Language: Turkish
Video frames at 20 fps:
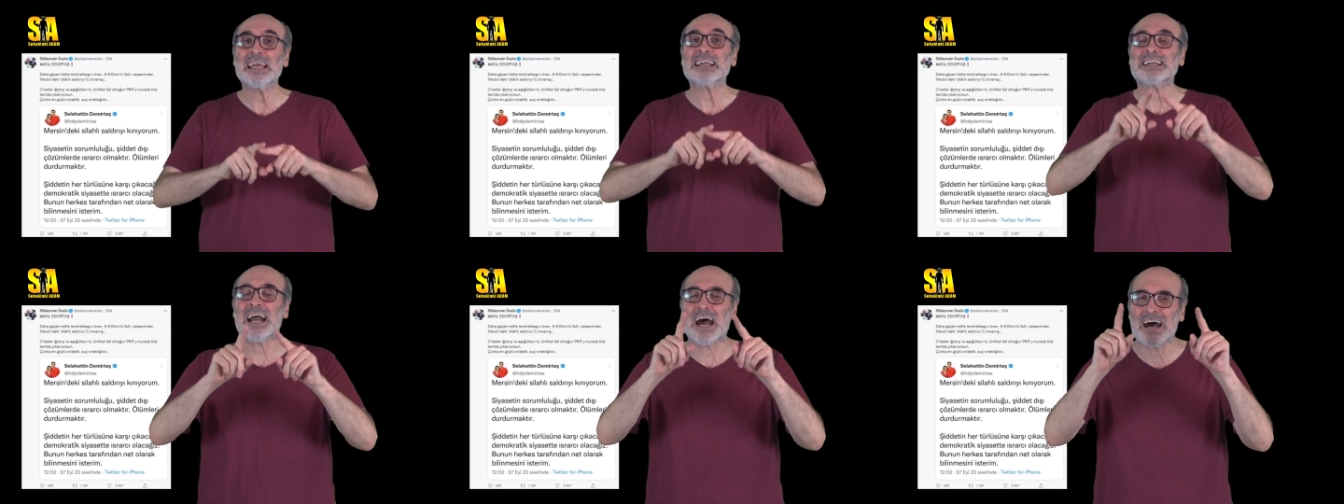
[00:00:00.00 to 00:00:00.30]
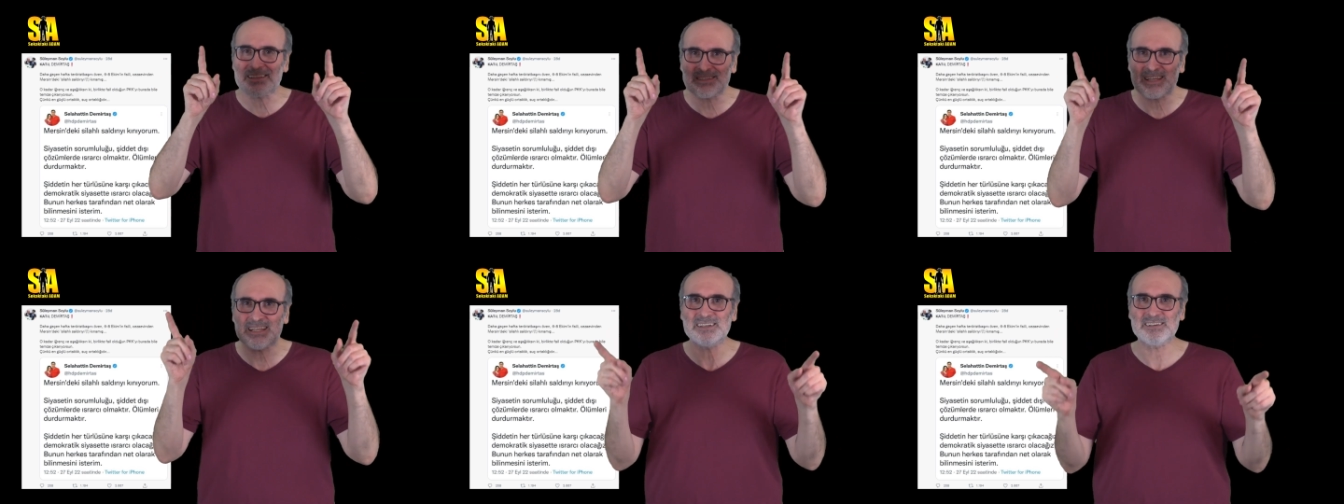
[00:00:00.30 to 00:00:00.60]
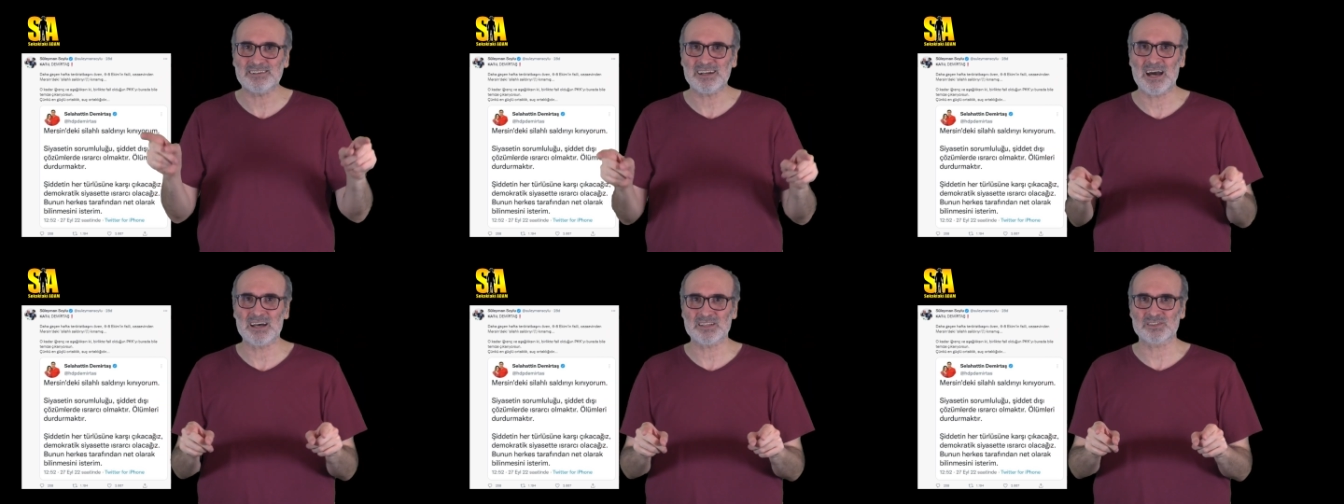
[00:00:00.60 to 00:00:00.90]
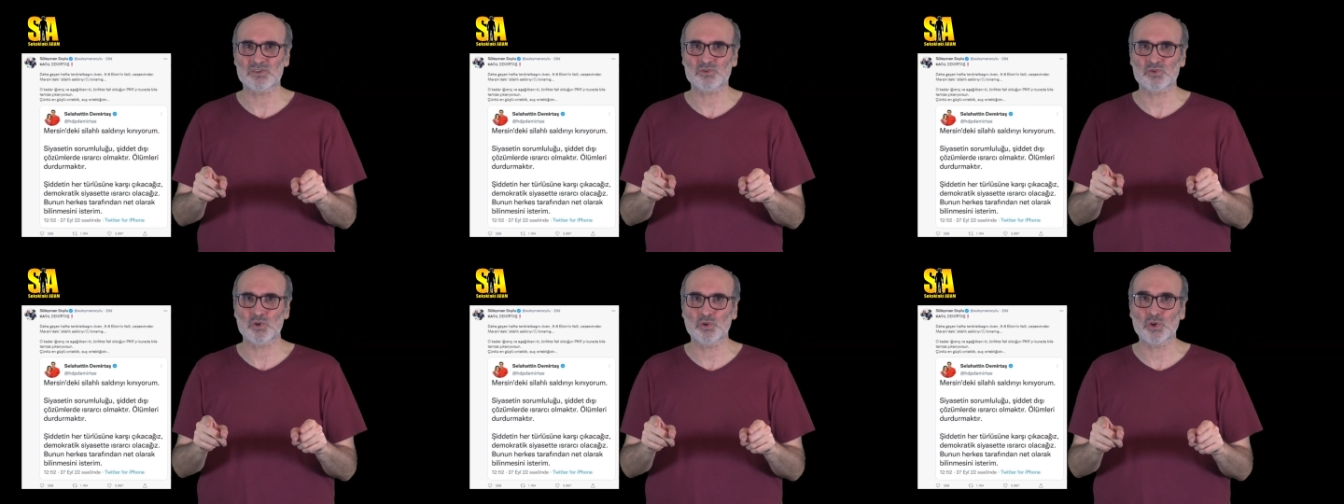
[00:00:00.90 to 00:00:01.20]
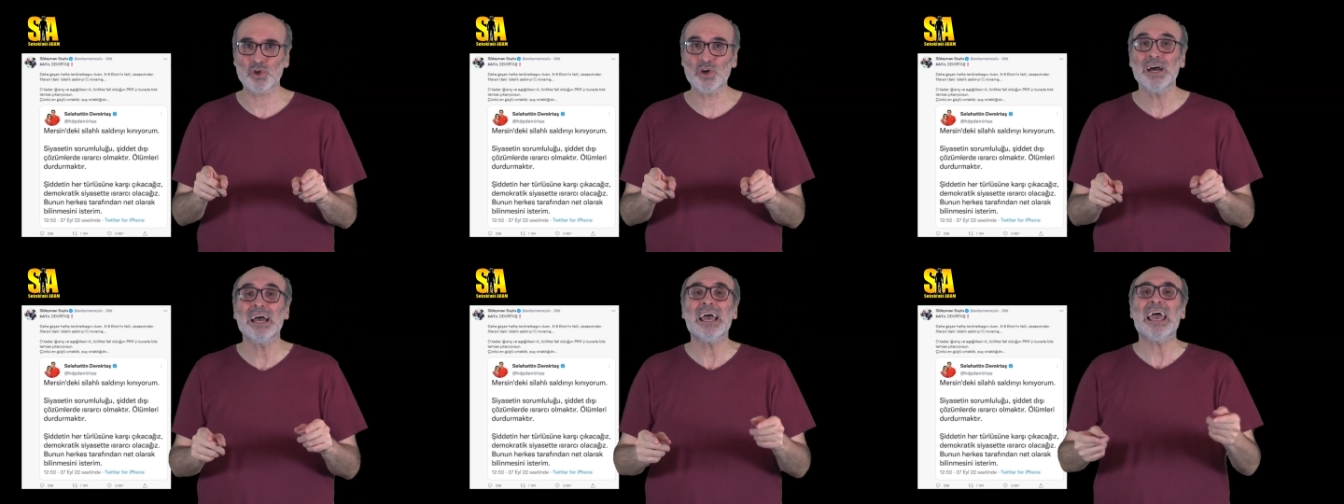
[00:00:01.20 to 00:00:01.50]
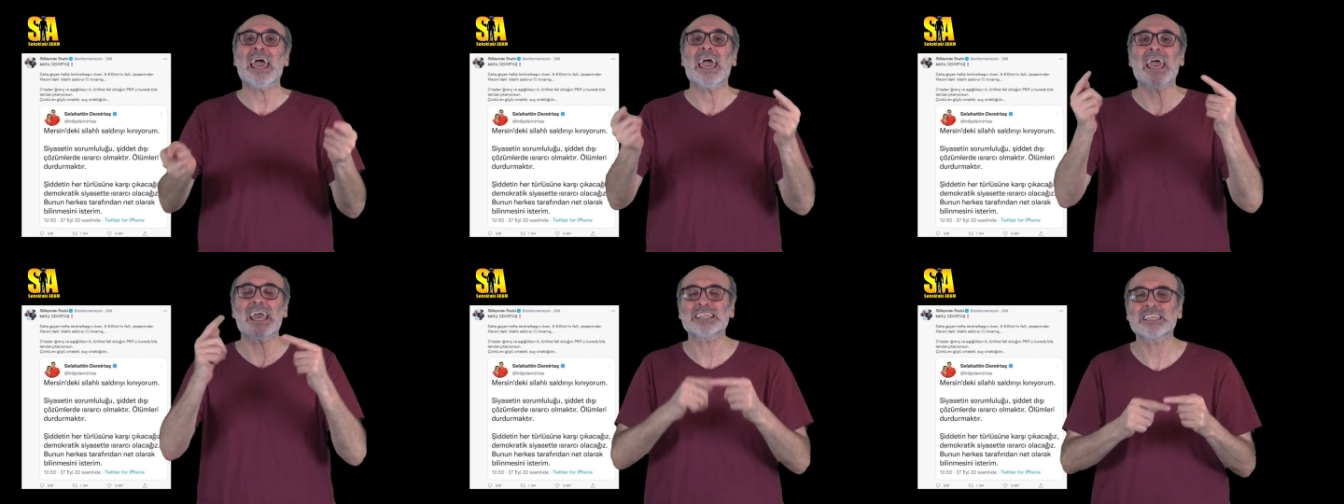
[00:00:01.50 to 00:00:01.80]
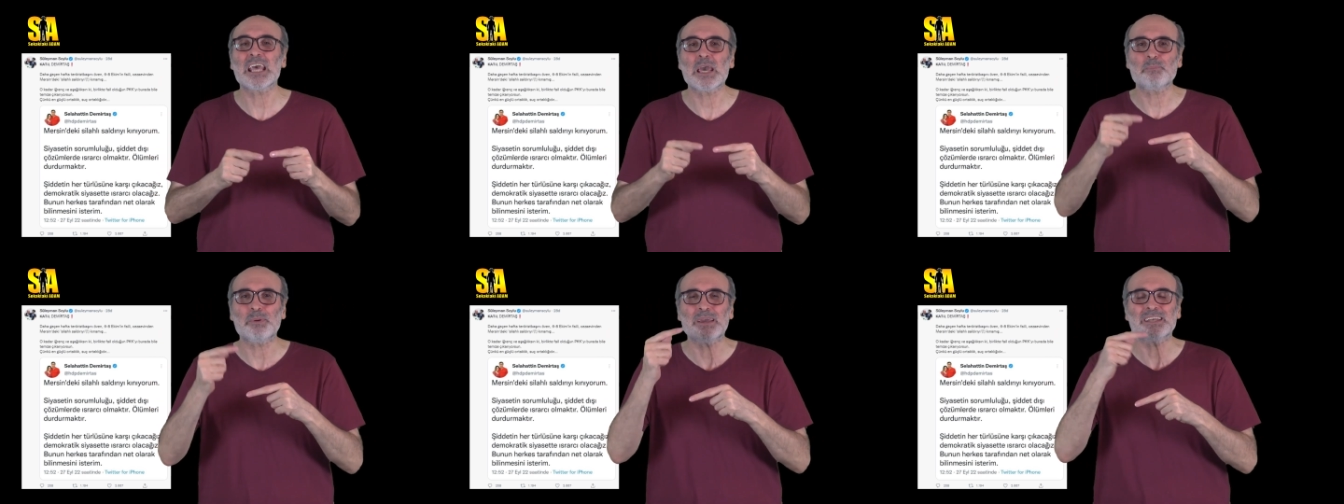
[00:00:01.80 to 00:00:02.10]
Kandil rahatsız oluyor.
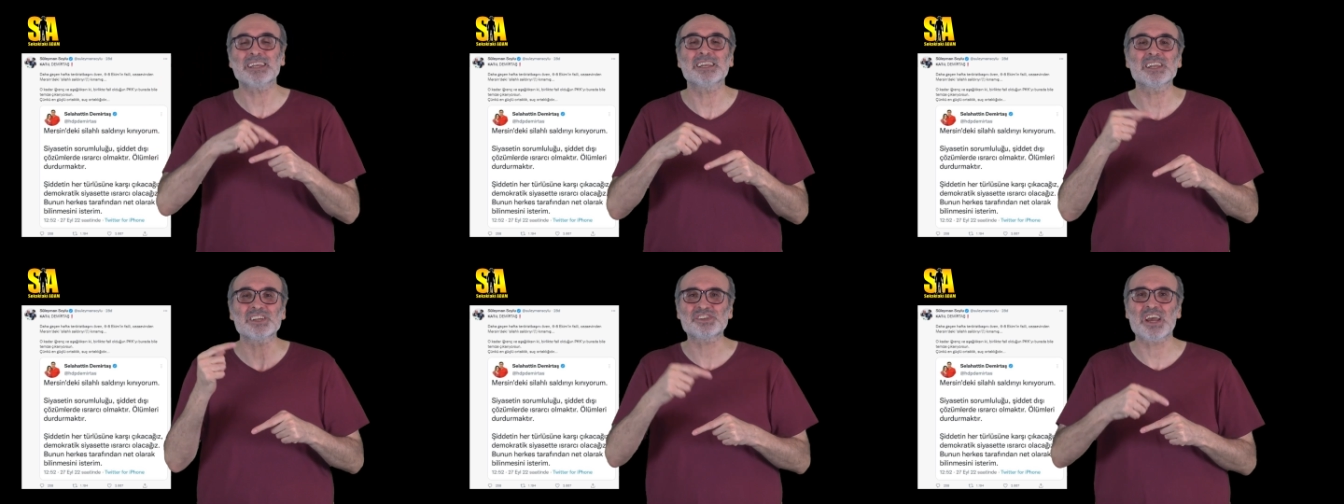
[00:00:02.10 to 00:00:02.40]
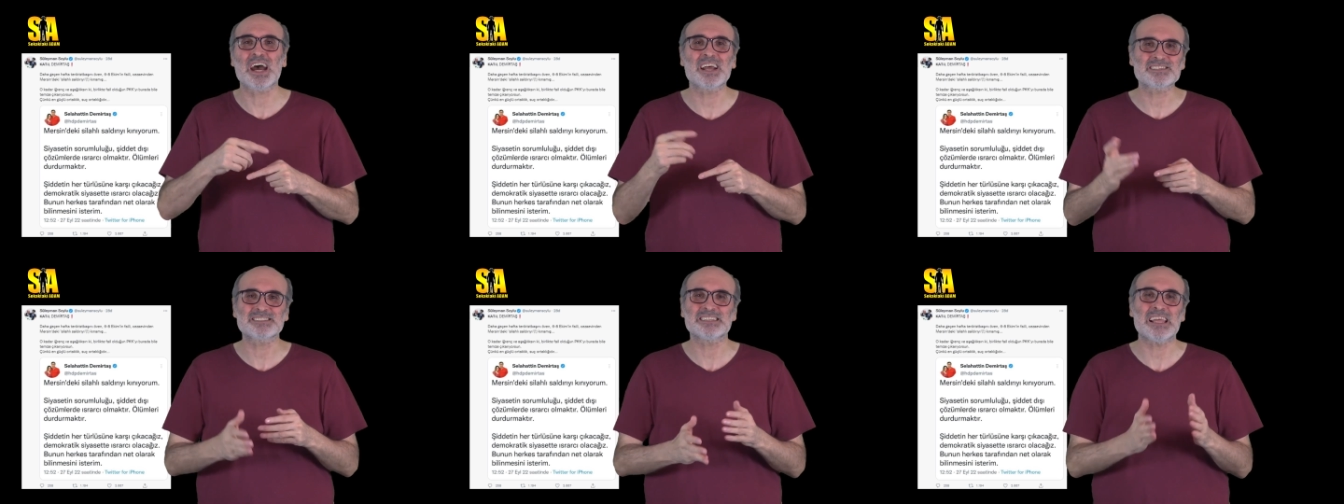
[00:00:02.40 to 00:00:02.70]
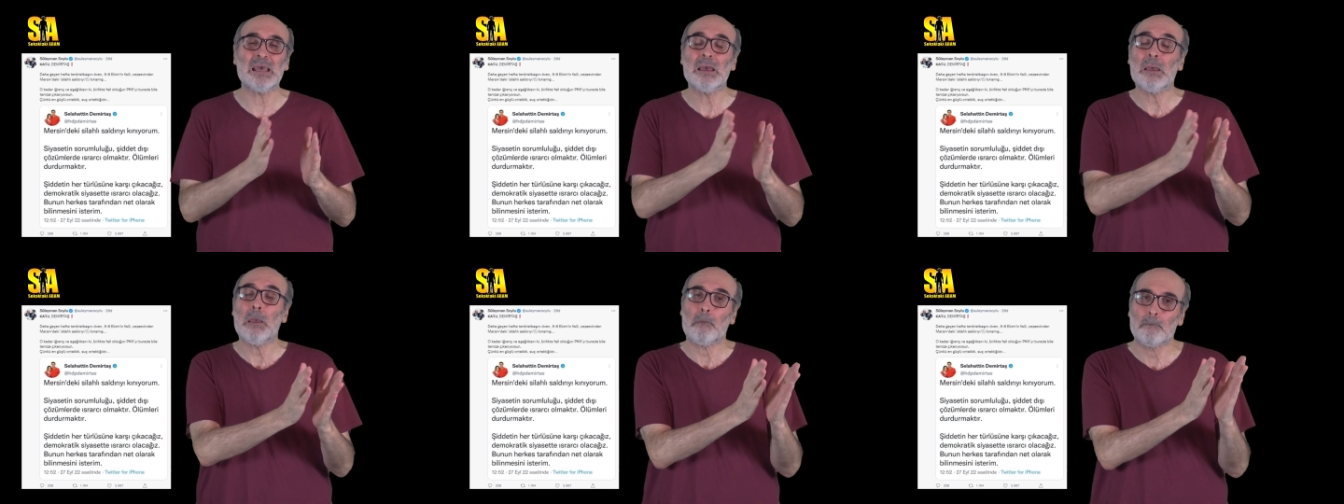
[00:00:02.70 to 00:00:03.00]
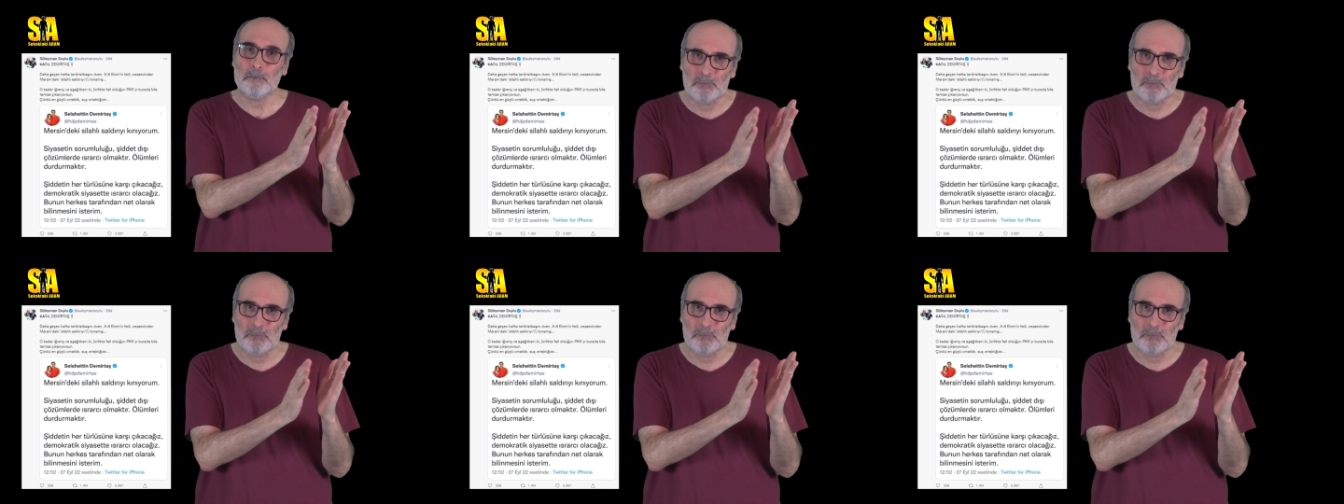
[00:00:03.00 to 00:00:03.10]
HDP'nin içerisinde